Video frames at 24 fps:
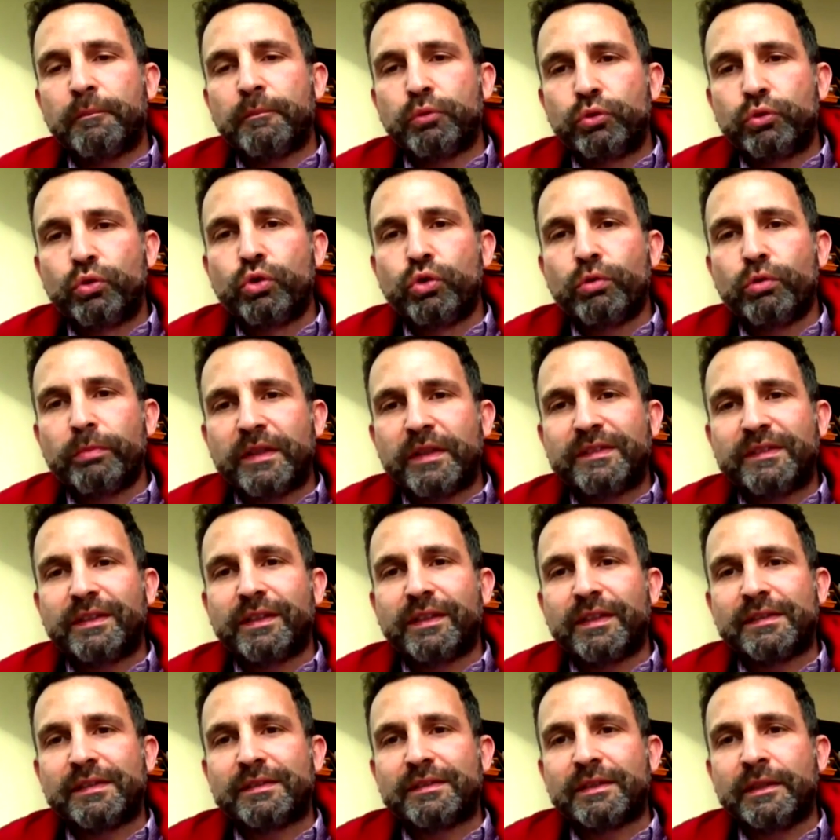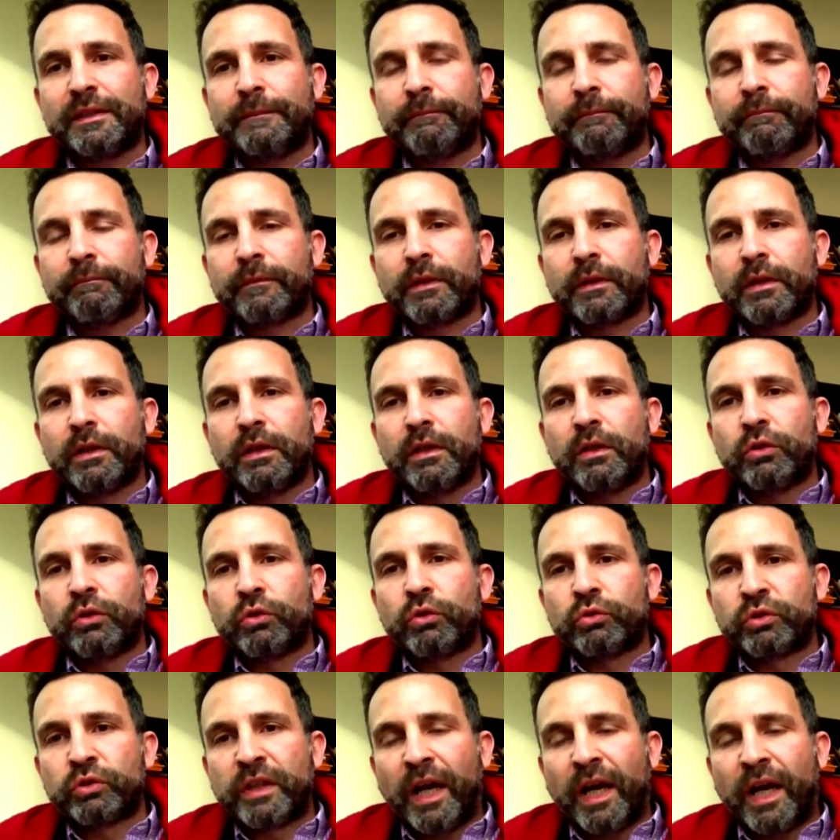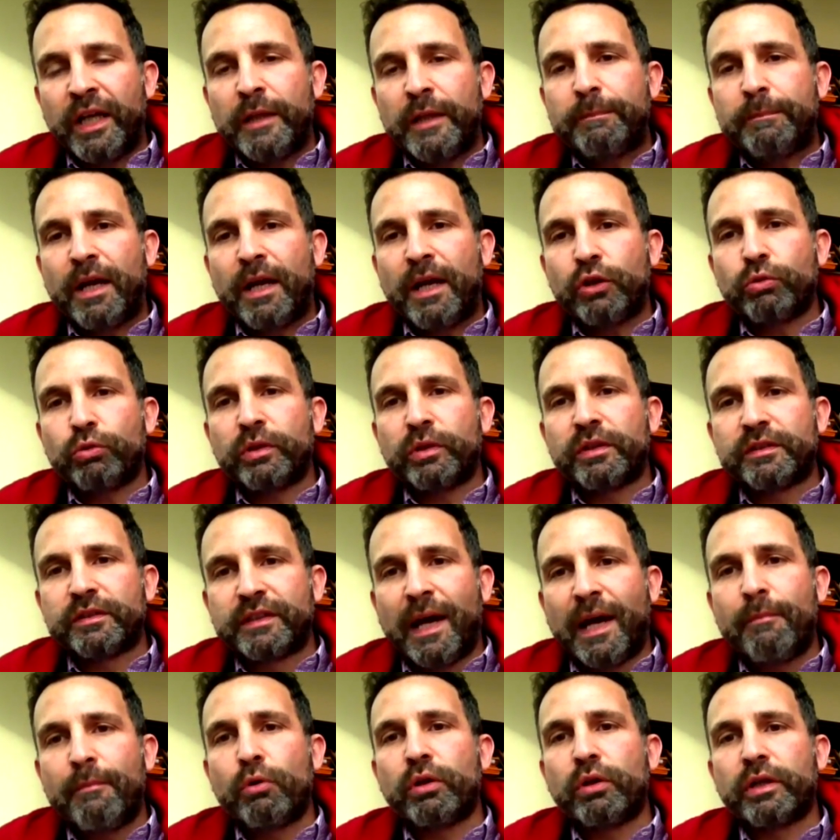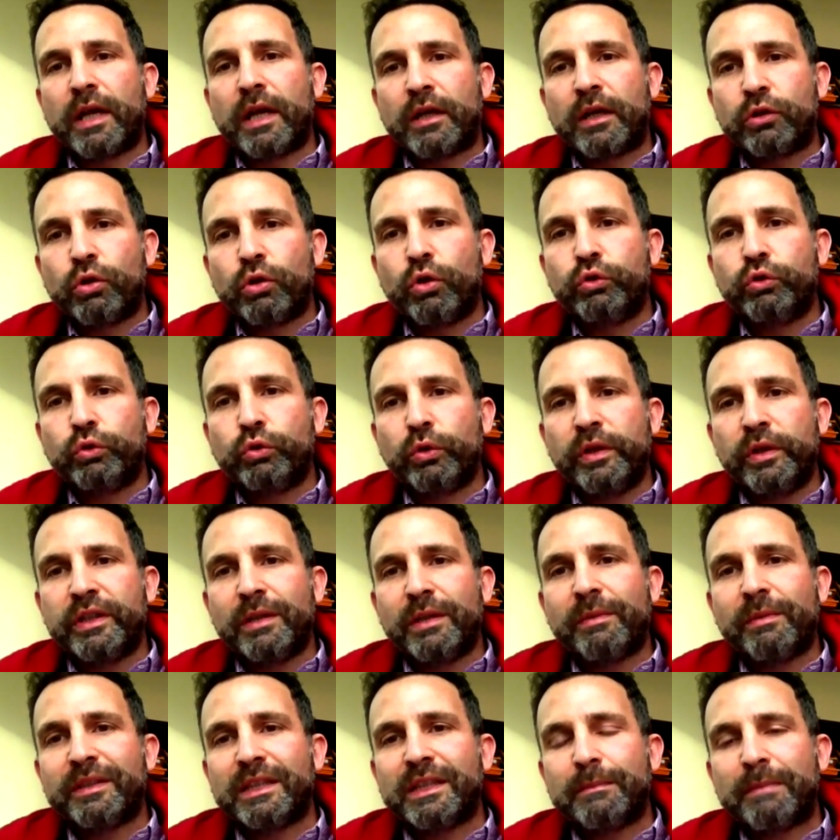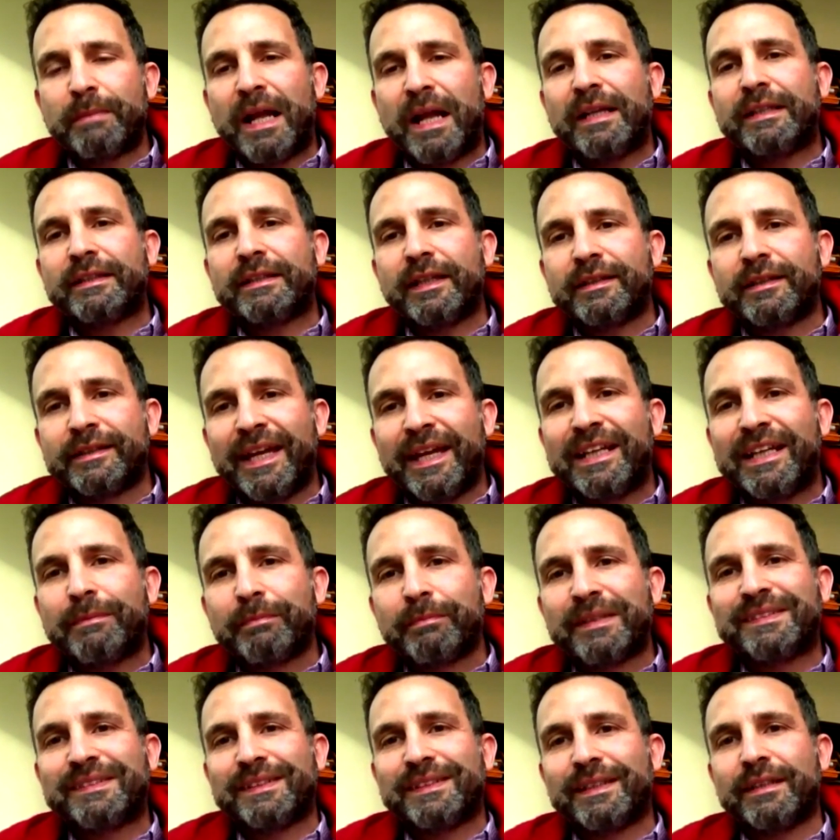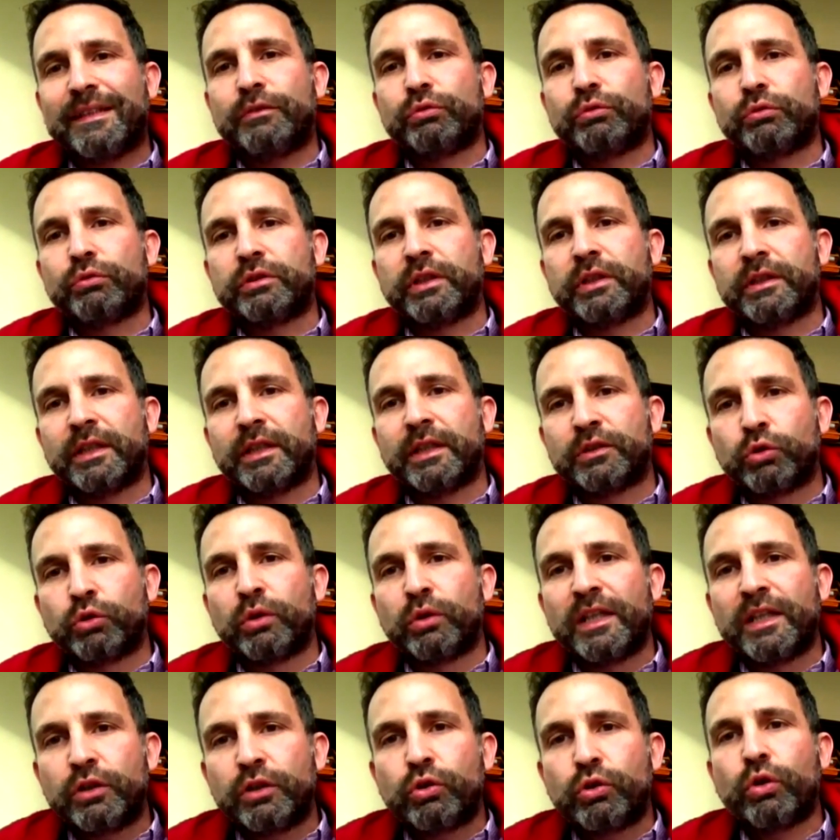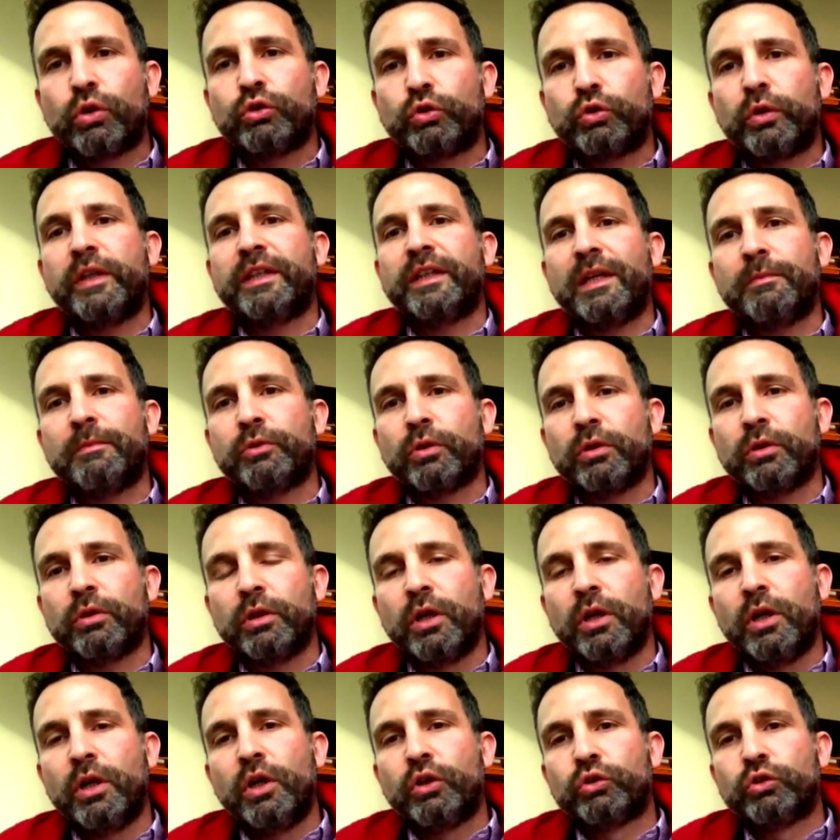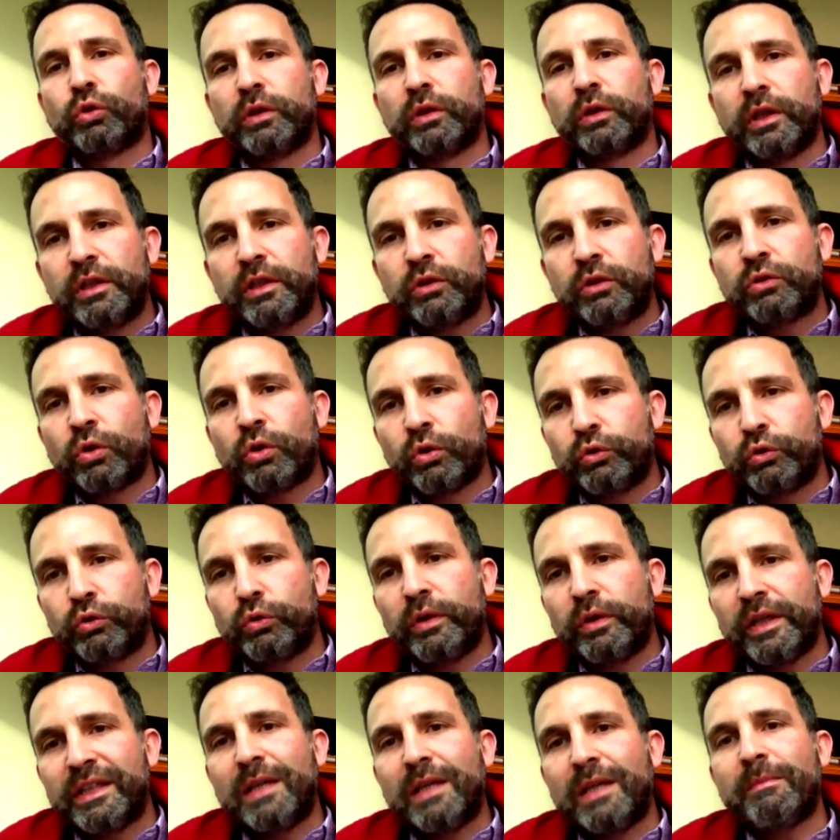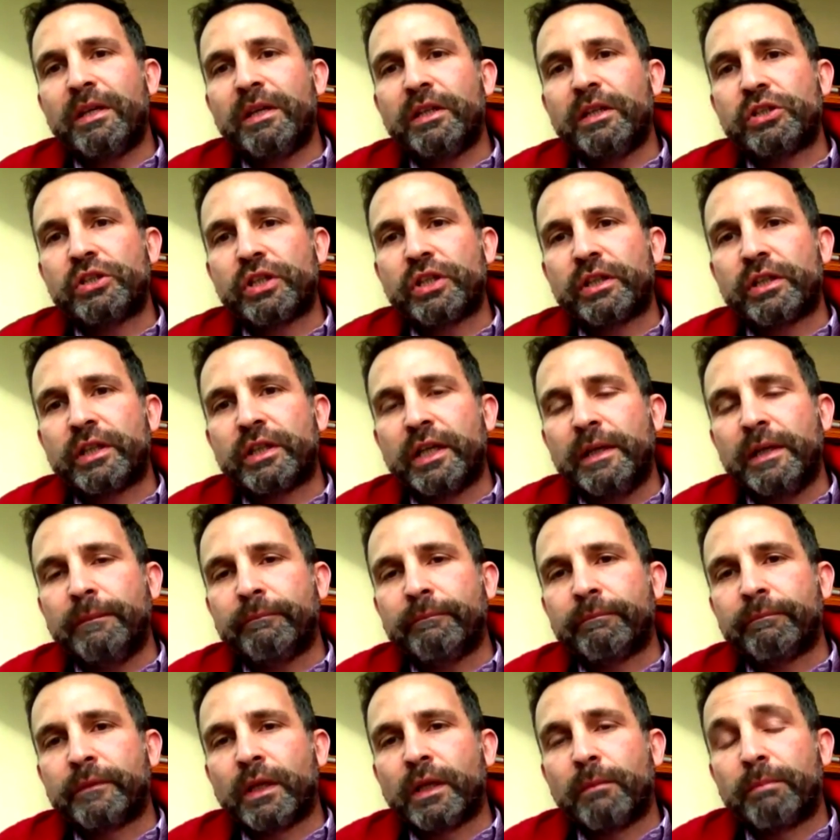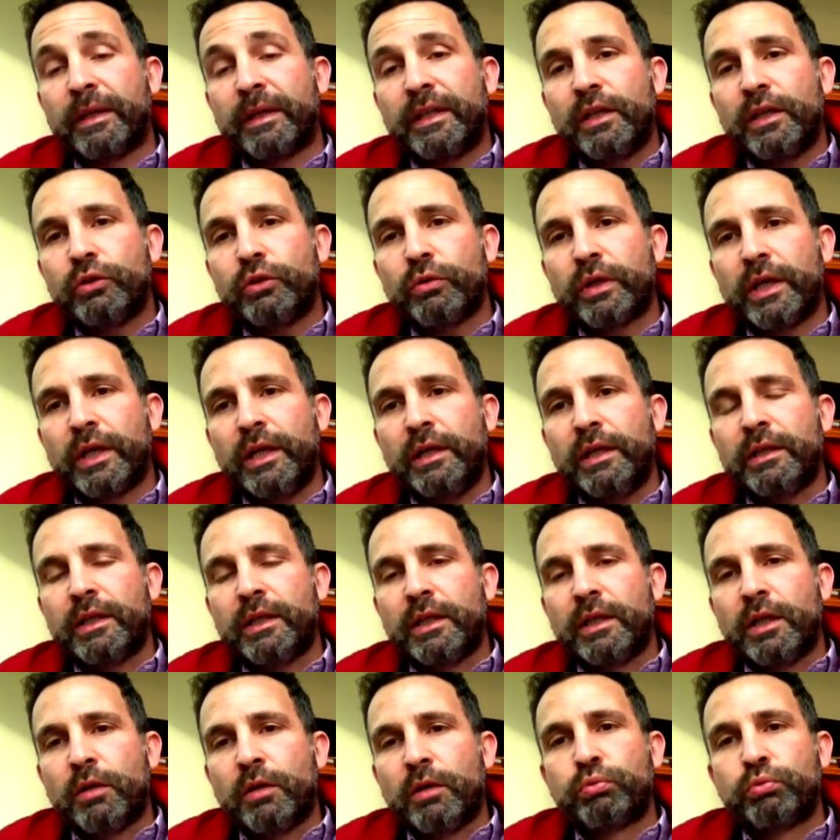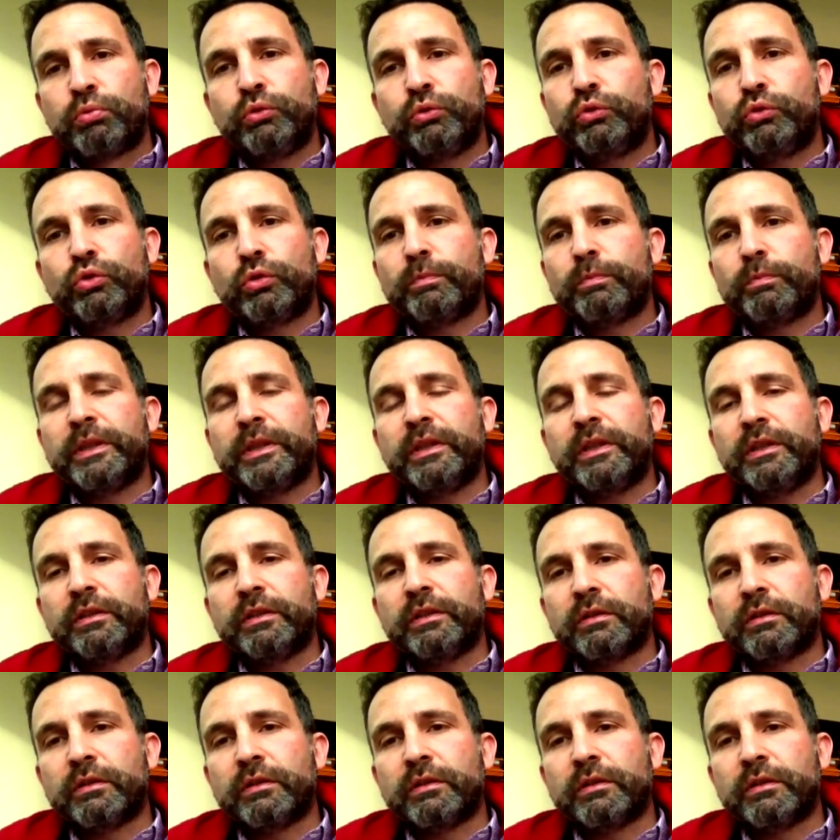bu kur meselesi Tayyip Erdoğan'ın tam olarak kontrol edemediği belki de tek mesele Türkiye'de. Doları kontrol edemiyor. Doları kontrol edemeyince de bana göre bu tür bir